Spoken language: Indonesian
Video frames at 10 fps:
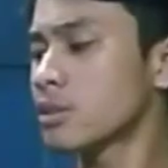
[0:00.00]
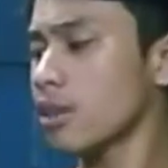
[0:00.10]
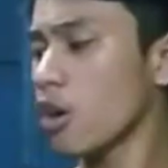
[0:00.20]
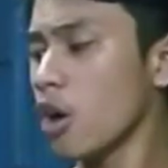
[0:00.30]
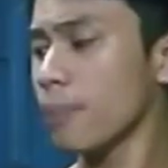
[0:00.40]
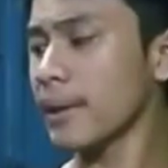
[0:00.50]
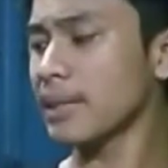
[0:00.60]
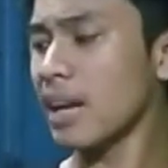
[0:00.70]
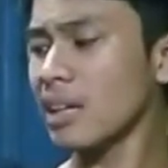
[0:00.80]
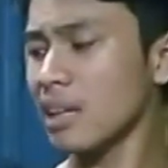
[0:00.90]
Sogon
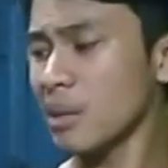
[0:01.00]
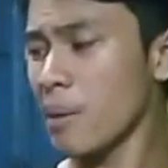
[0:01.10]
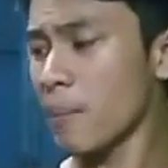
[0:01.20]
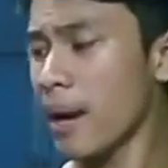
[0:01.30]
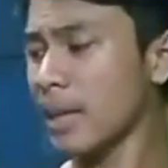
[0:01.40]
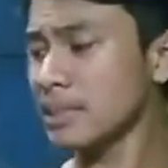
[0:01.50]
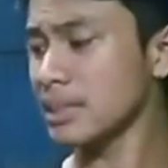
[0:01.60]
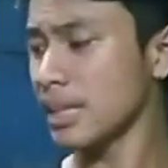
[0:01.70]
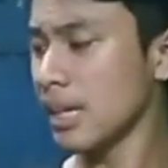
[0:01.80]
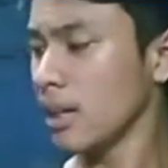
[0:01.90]
Metalik
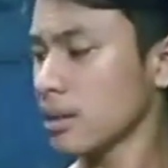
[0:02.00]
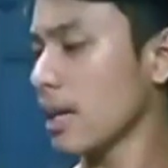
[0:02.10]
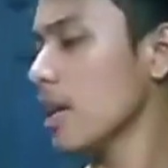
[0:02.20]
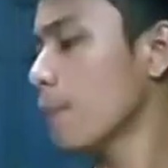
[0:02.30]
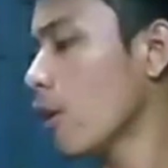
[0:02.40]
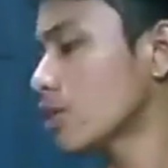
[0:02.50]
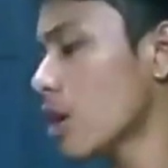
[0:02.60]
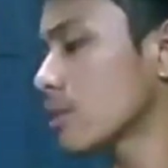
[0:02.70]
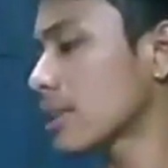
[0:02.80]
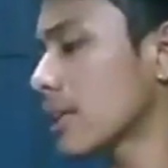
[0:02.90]
15 Tali
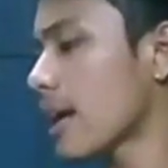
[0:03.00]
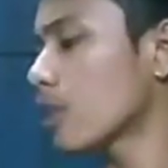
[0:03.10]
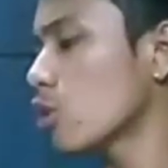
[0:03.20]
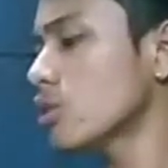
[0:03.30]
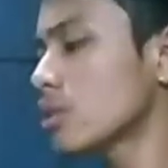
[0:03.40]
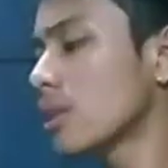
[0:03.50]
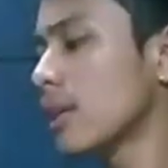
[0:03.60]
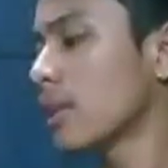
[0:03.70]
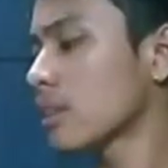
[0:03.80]
Pocong 100